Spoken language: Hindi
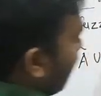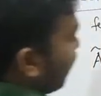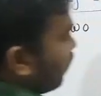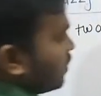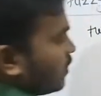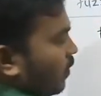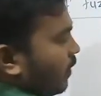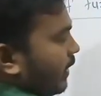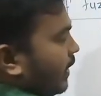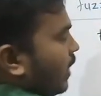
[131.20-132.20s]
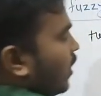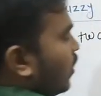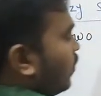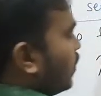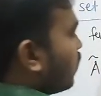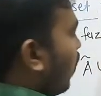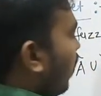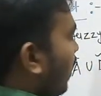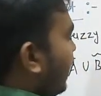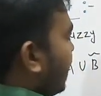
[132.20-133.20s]
की कोशिश करोगे तो इसको
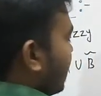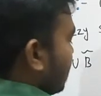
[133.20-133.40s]
और लिखा